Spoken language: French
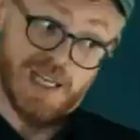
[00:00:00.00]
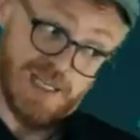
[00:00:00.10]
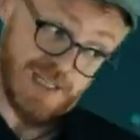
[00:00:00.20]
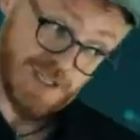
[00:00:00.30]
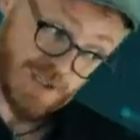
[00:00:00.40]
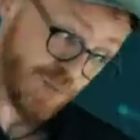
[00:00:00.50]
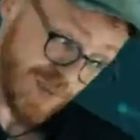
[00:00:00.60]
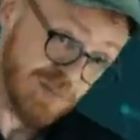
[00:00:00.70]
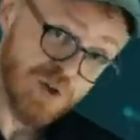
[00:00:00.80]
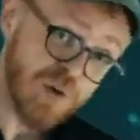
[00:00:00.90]
Et je vous
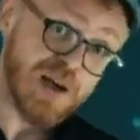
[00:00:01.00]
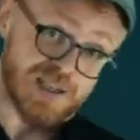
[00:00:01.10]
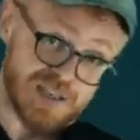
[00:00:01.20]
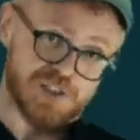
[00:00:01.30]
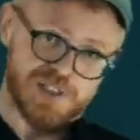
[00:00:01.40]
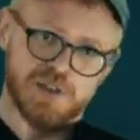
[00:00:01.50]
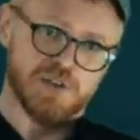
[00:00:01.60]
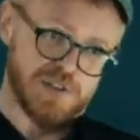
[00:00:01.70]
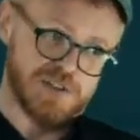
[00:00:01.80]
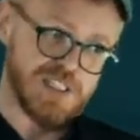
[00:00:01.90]
prie de me croire,
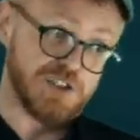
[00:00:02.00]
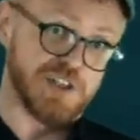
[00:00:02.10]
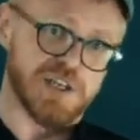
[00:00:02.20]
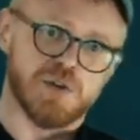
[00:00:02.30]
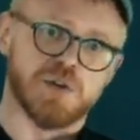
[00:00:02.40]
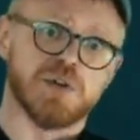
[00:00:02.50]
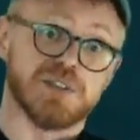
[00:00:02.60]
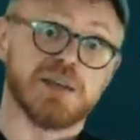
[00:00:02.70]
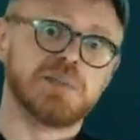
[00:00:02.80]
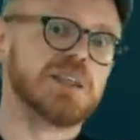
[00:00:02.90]
chers euh, et chers
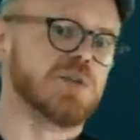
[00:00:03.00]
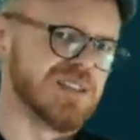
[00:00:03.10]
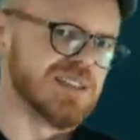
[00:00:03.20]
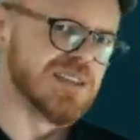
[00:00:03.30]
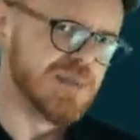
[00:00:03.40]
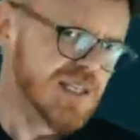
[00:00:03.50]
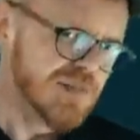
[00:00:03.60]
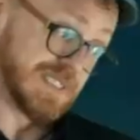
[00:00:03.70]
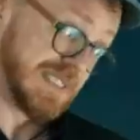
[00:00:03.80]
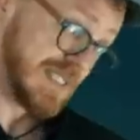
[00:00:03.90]
euh, amis euh, et amis,
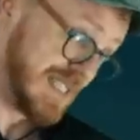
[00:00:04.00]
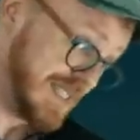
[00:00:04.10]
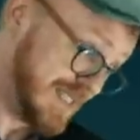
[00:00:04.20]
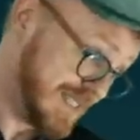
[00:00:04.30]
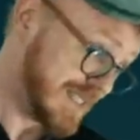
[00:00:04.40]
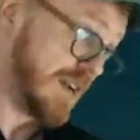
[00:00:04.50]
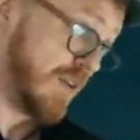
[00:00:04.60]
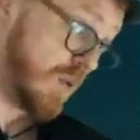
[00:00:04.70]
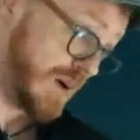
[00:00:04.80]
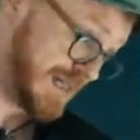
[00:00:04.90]
cette liste est
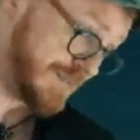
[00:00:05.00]
loin